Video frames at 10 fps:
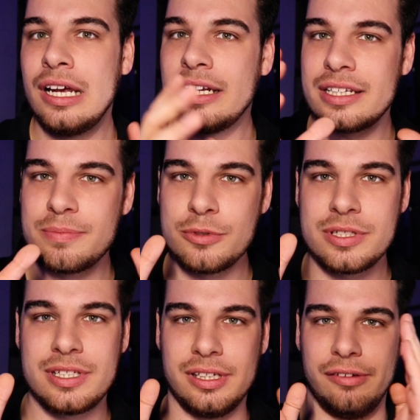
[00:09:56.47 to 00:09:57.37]
Das
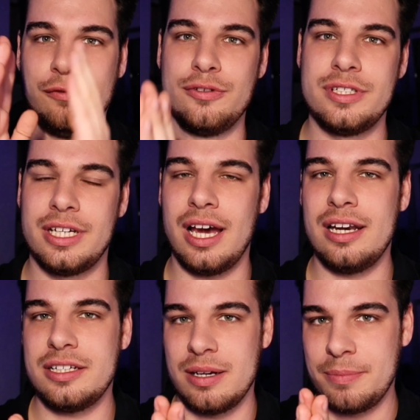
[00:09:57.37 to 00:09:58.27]
muss
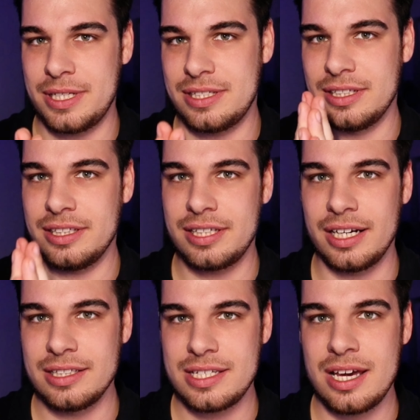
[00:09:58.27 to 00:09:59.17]
physikalisch am besten
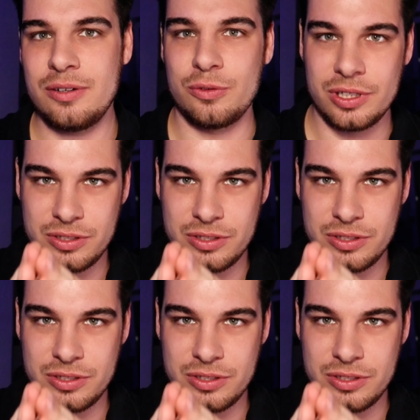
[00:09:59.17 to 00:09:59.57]
getrennt sein oder